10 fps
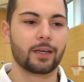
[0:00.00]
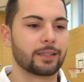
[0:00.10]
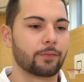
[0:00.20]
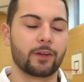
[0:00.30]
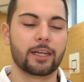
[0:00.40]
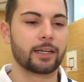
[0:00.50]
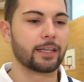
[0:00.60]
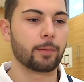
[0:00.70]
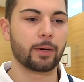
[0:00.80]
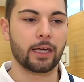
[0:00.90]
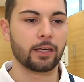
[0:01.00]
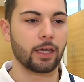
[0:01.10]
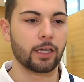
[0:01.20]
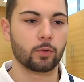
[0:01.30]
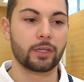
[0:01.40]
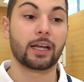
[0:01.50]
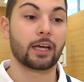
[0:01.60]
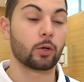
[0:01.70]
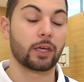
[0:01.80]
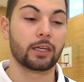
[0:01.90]
dann verliert halt jeder mal gegen jeden und jeder
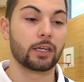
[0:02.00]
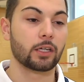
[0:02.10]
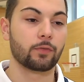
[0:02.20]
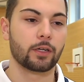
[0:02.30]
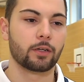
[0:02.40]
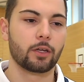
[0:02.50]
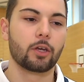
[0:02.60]
kann auch gegen jeden gewinnen.